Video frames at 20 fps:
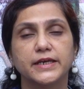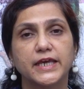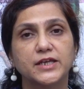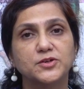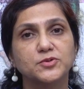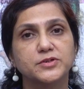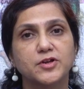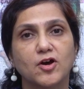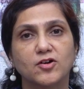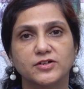
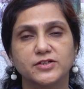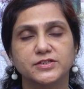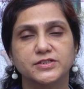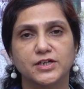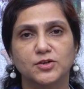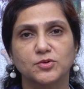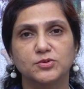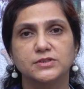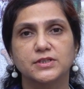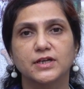నేను డాక్టర్
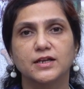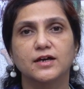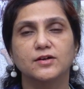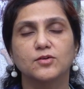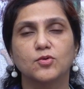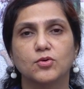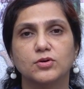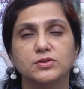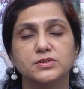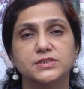శకుంతల
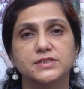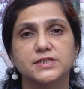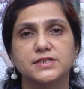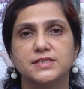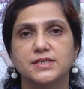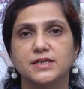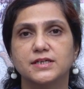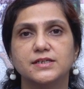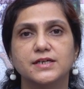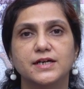ఘోష్
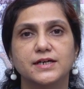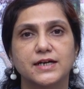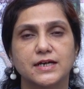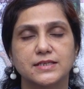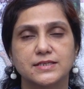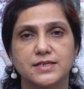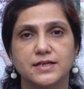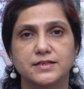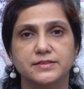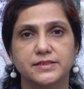సీనియర్
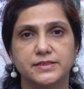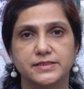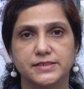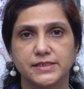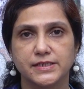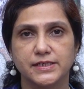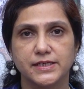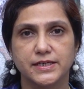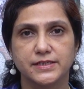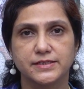కన్సల్టెంట్
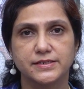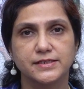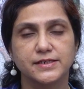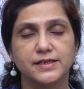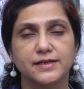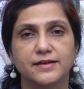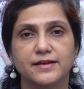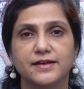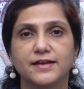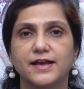ఈఎన్టీ
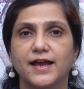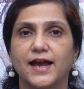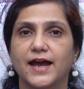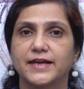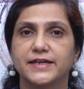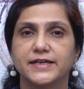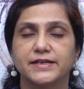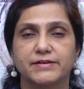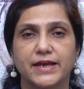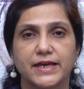
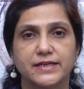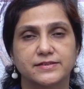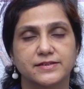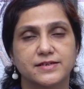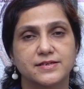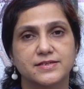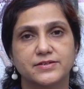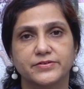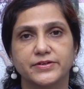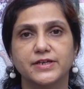అండ్
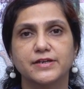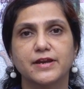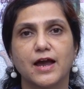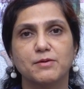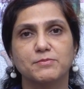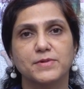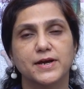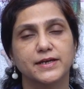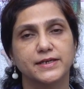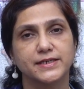డైరెక్టర్
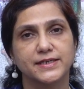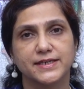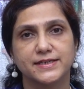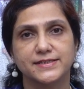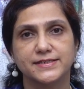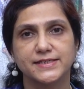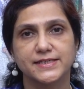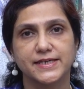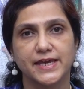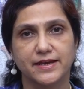శ్రీరామ
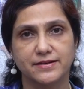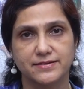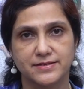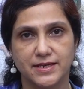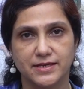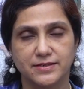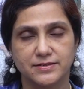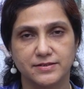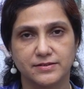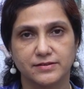ఈఎన్టీ కేర్
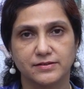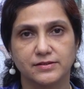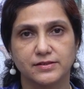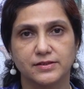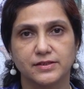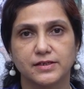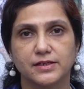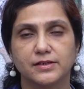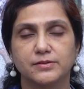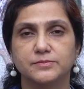సెంటర్
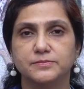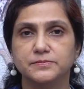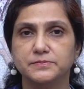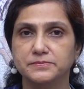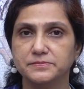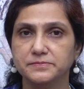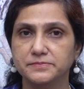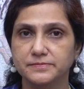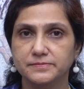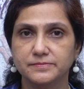
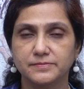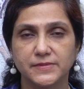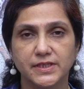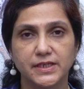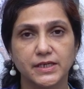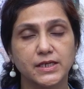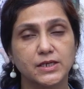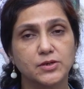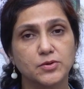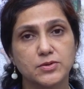
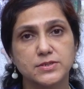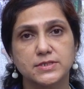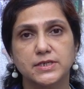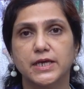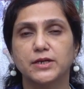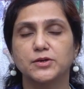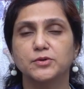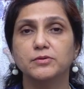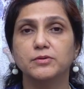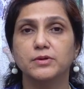ఈరోజు
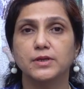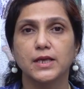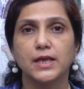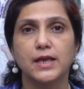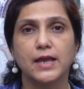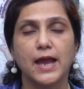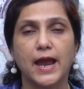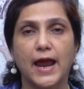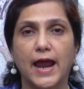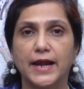నేను
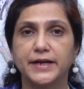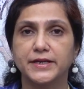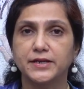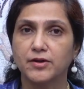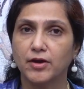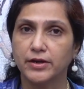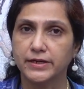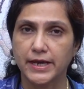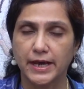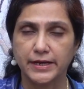
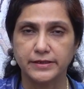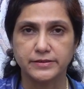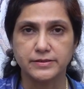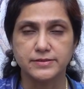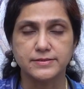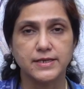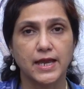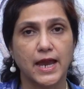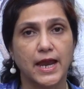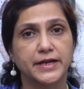
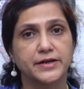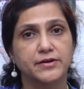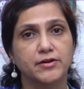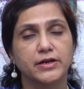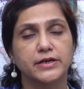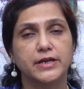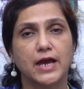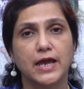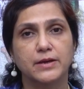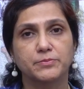యాడినాయిడైటిస్
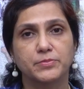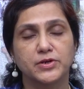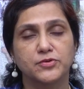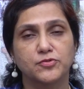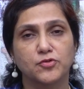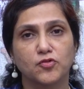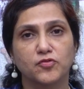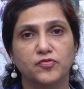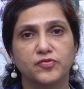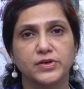అడినాయిడ్
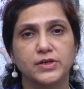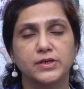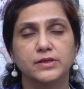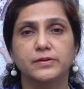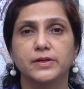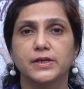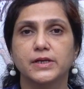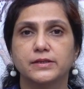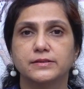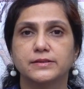హైపర్ట్రోఫీ
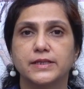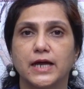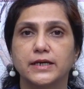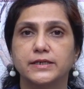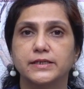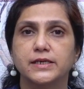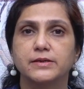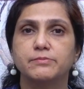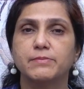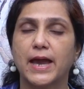
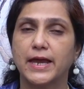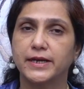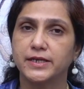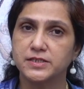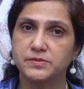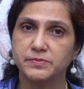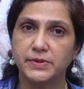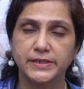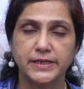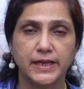దానికి
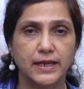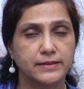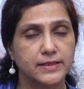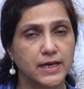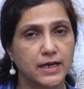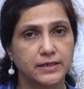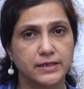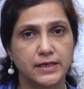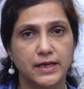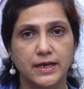మేనేజ్మెంట్
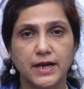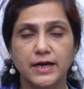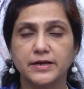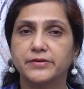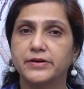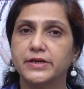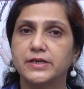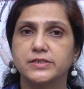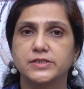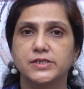దాన్ని ఎలా
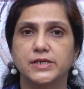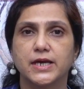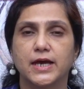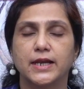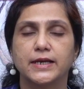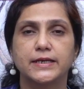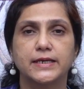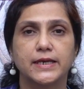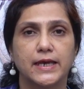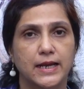ట్రీట్
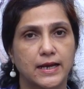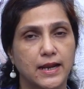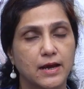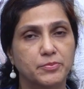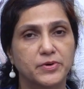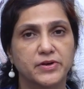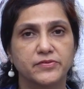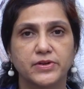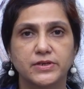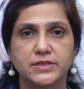చేయాలి ఎలా
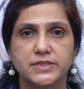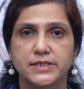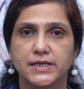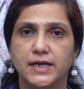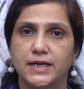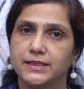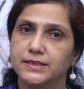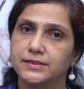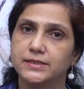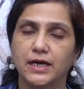ప్రివెంట్
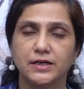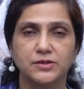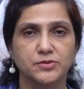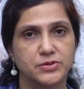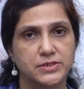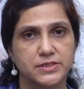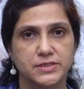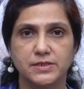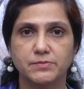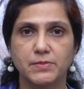చేయాలి దాని
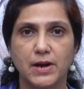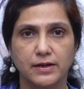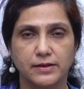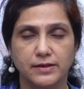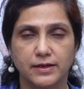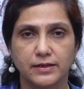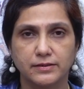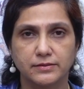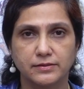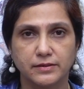గురించి
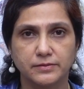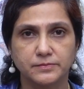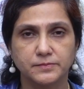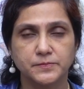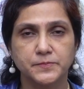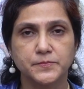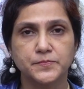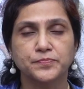మాట్లాడతాను